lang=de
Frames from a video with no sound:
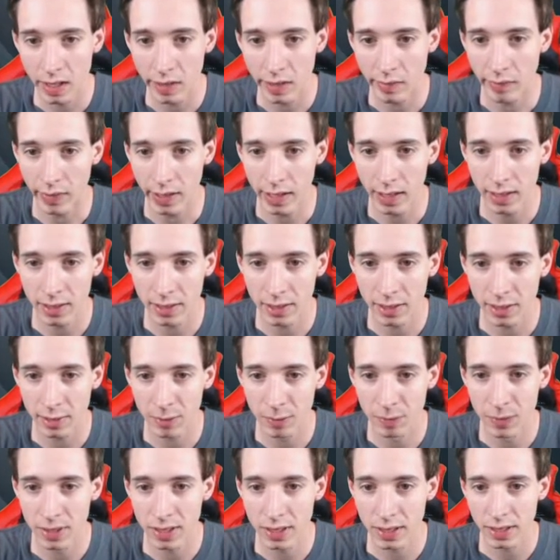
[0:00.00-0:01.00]
weil ich
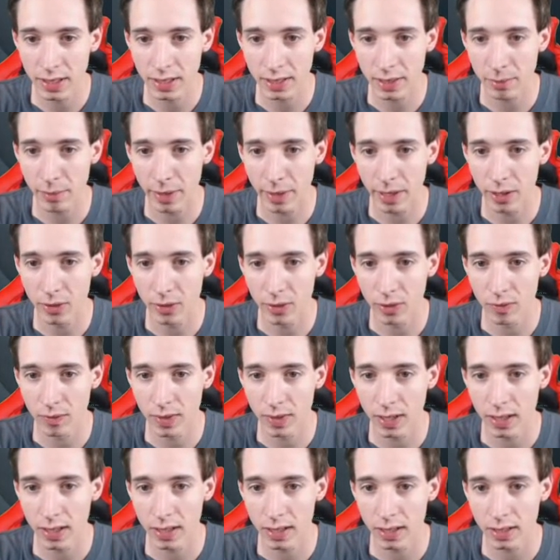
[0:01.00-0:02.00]
mir ja der Meinung
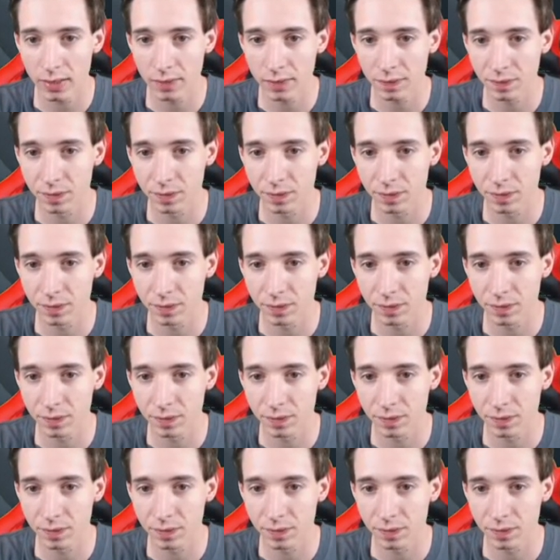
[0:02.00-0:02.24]
war,